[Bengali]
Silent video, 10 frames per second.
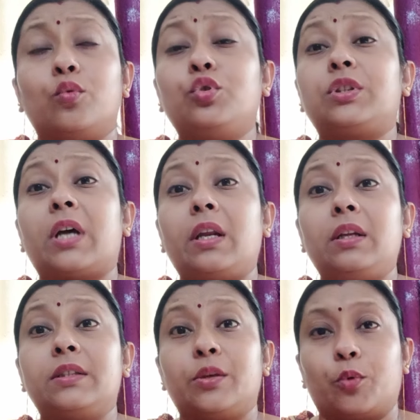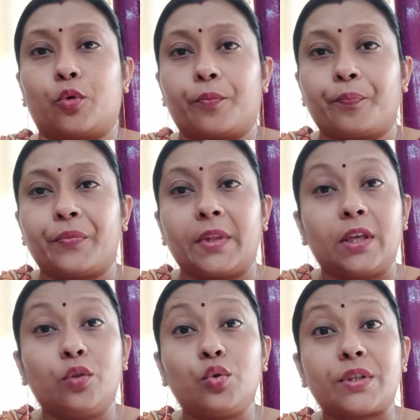উচ্ছাল জীবন
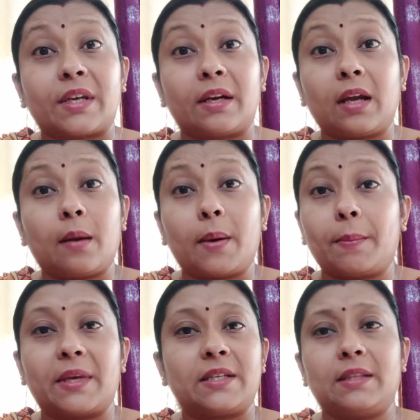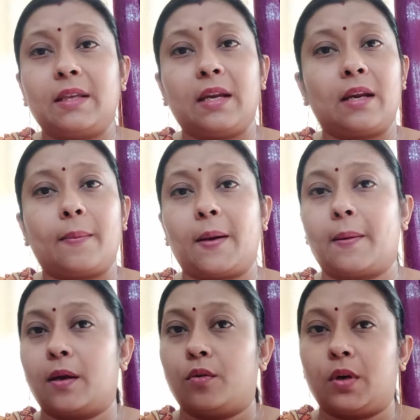কিন্তু সেটা আবার বেশি দিনের আবার
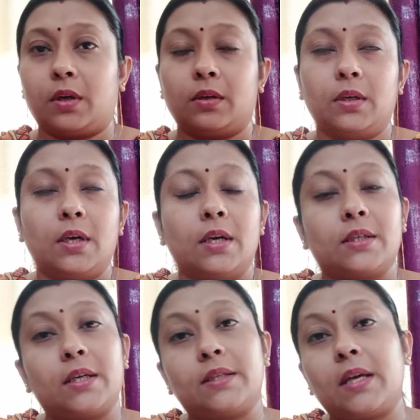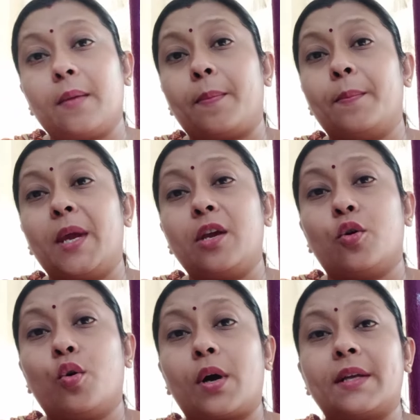ভালো না সে যে মেয়েই
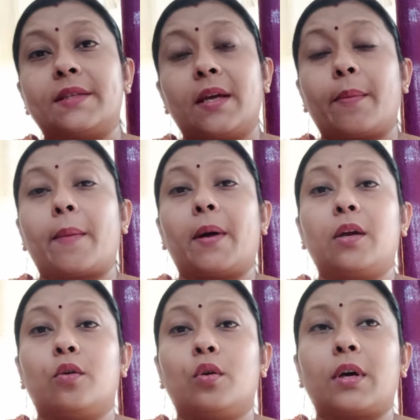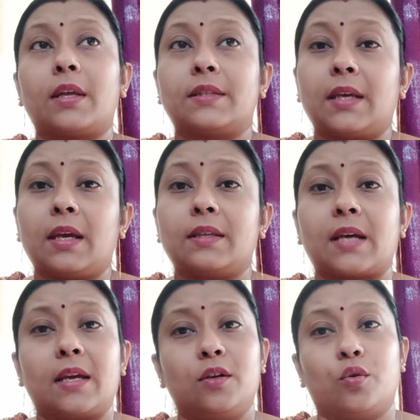হোক আর যে বাবাই হোক আর যে
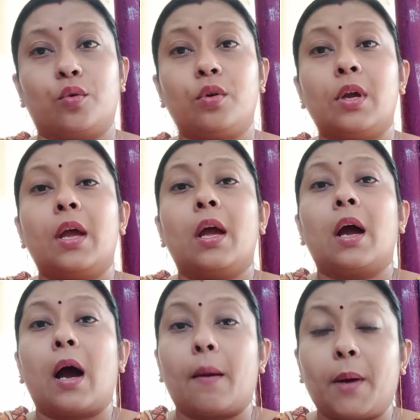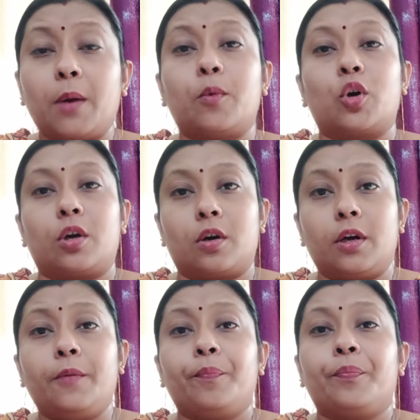যাই হোক আমার মনে হয়